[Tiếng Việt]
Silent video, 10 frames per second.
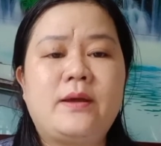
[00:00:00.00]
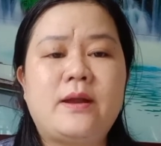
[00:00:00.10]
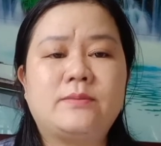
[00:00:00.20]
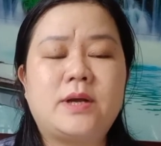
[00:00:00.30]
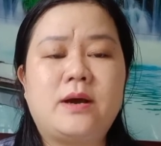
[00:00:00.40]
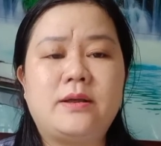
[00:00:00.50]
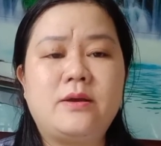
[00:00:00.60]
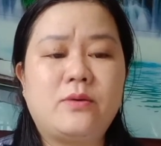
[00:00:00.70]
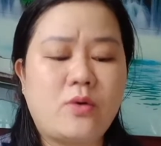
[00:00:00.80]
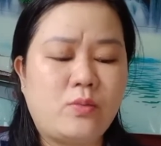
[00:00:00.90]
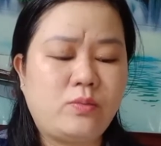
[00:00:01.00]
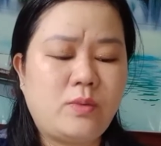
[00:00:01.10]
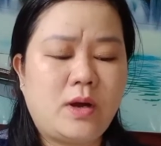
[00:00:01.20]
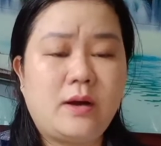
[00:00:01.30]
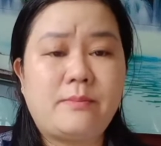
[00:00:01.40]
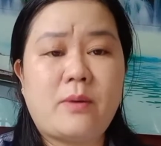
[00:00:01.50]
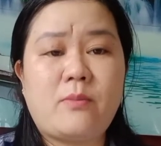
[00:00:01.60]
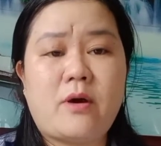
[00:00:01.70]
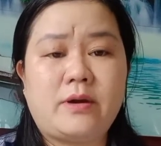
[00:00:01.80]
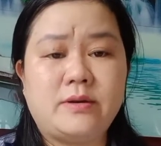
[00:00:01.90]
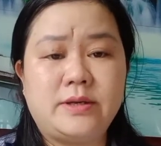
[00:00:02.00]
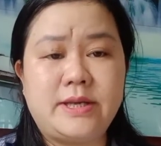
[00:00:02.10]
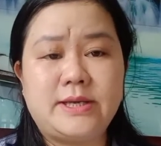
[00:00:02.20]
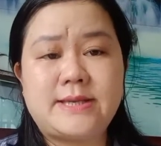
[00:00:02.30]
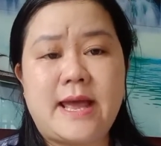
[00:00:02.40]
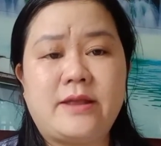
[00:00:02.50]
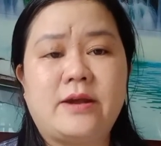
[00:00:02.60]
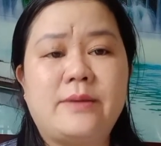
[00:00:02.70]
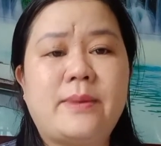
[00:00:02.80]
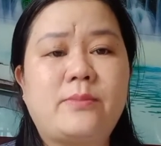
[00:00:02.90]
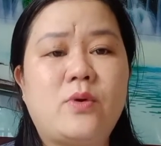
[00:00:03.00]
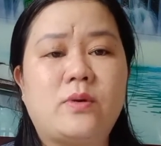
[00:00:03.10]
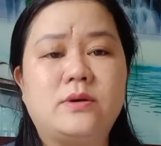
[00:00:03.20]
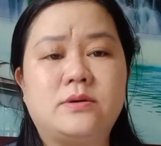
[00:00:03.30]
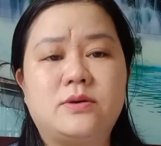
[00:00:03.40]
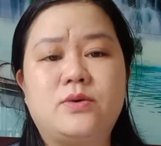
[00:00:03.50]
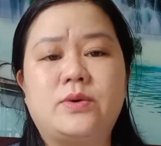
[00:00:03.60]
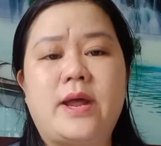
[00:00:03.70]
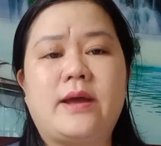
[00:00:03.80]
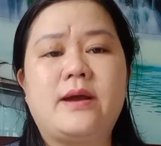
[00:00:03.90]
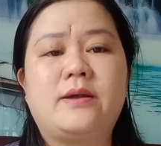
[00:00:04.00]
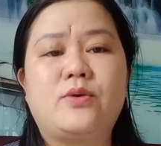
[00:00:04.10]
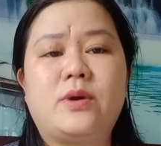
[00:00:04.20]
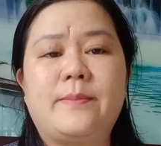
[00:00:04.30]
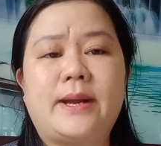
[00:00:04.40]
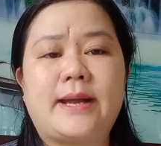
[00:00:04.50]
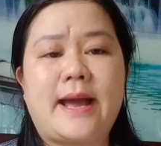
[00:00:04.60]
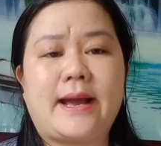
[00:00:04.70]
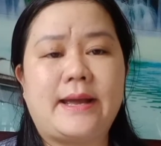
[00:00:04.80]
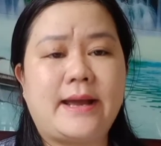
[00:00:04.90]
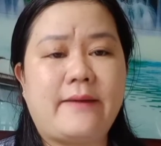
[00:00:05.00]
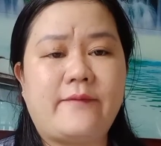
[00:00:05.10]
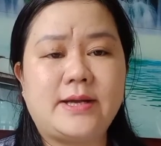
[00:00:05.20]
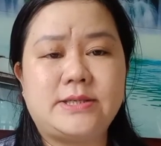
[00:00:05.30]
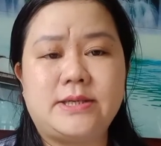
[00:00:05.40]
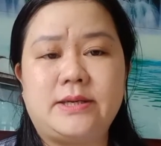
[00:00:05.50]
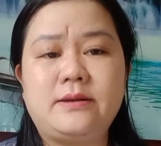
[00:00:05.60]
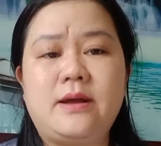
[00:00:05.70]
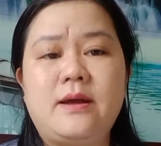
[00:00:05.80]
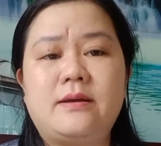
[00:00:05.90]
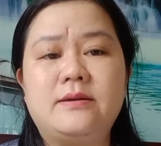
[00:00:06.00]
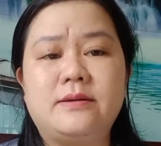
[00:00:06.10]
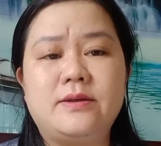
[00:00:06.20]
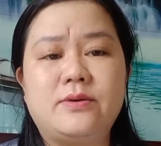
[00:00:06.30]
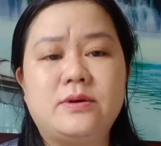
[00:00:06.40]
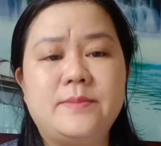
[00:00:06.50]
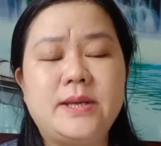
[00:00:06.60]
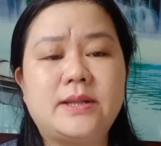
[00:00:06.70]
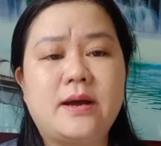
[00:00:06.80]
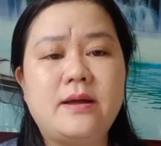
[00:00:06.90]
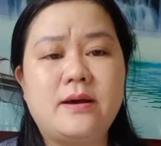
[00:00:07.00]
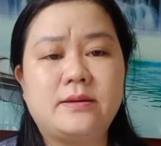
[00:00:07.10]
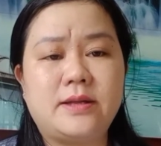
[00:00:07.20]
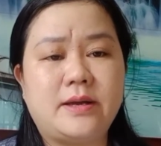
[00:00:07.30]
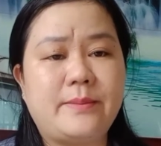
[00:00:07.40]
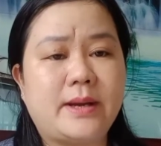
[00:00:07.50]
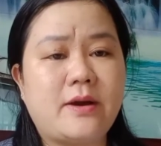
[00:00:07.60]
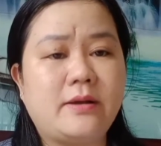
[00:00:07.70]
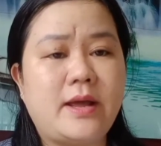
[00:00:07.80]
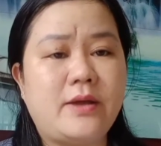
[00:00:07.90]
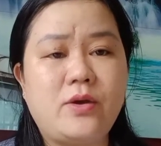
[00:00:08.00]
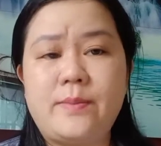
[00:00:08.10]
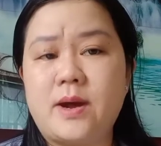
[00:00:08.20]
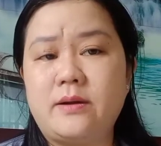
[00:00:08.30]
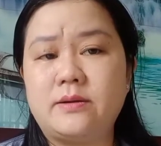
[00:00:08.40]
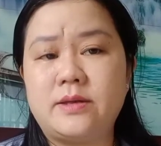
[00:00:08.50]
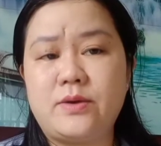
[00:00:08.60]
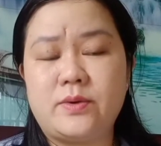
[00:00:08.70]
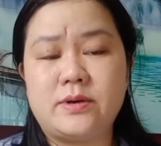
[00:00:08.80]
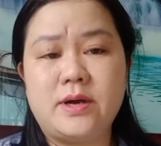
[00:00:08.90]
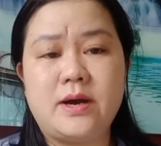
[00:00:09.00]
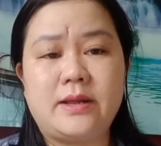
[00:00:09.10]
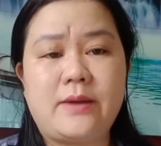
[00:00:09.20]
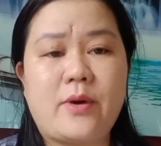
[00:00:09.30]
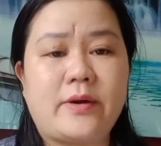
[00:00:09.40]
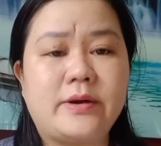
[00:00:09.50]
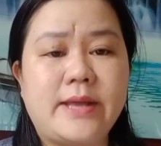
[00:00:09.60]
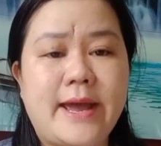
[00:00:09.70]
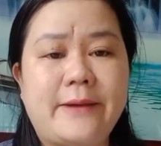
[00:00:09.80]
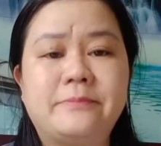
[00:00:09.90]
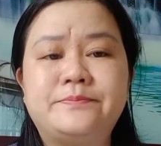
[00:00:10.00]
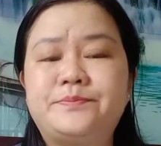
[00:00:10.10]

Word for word: đồng thời Diêu cũng ờ, mong mọi người chia sẻ cho Kim Anh một lượt luôn để kênh của Kim Anh càng ngày càng phát triển được nhiều người biết tới hơn thì Kim Anh có thể giúp đỡ được nhiều người hơn nha mọi người nha